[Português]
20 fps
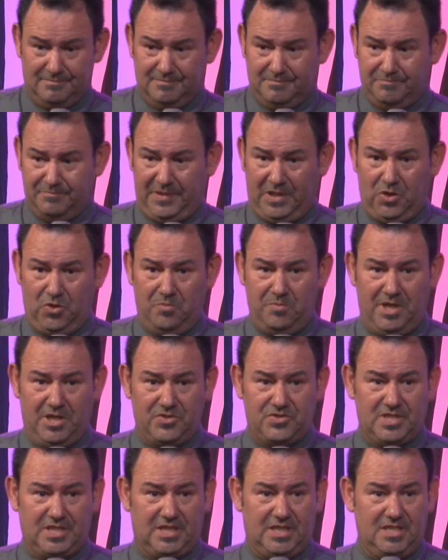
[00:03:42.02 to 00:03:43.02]
Pelo
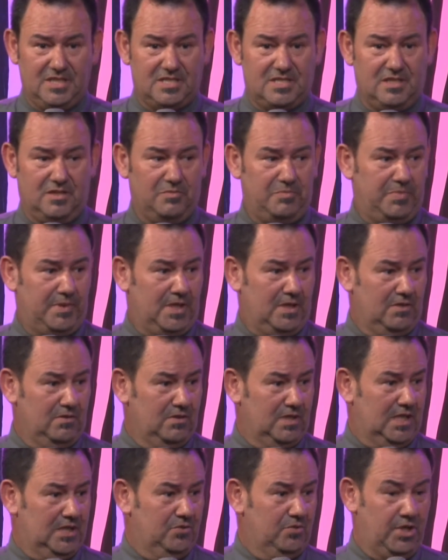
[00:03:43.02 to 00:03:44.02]
menos aqui em São Paulo,
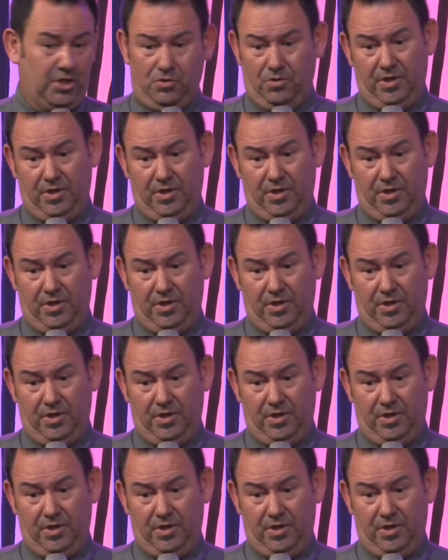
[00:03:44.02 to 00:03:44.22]
lá no Rio,